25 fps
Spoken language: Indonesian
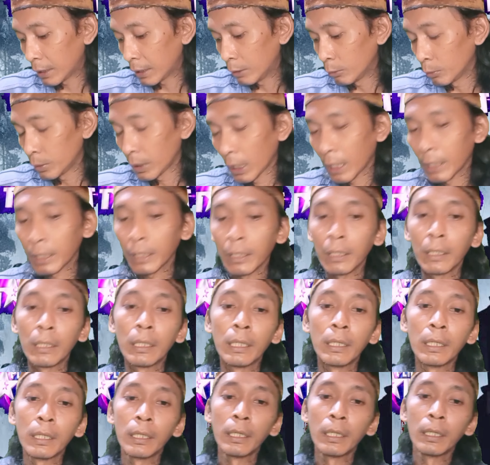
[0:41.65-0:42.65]
diundang ke
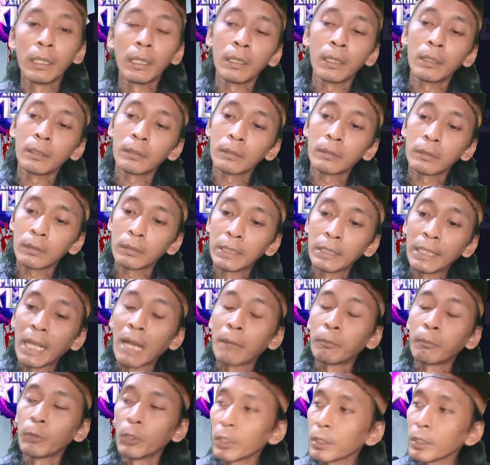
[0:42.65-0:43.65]

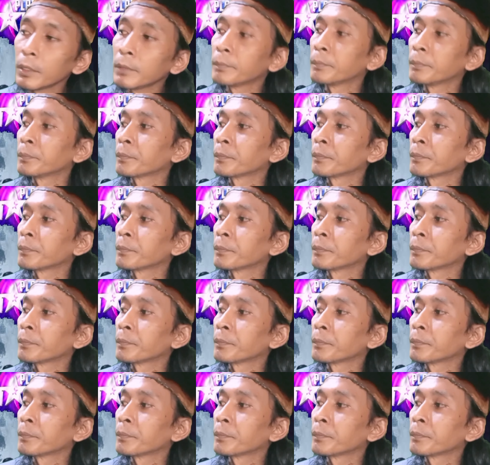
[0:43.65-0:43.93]
Singapura